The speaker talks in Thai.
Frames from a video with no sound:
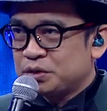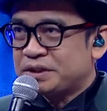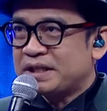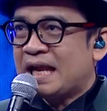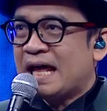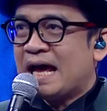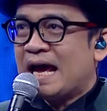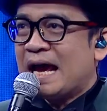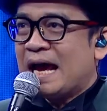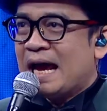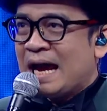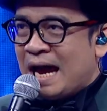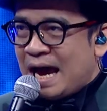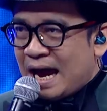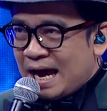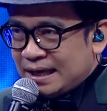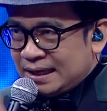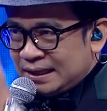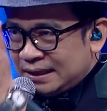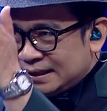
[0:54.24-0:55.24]
ครูสลา
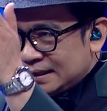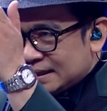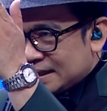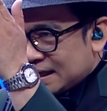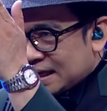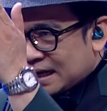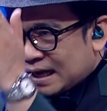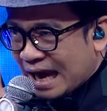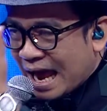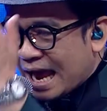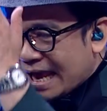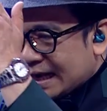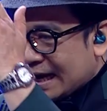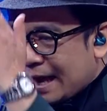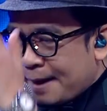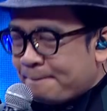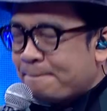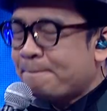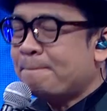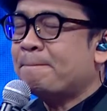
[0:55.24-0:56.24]
ให้ใคร
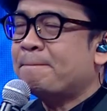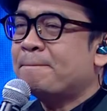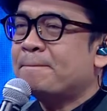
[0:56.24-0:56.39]
ครับ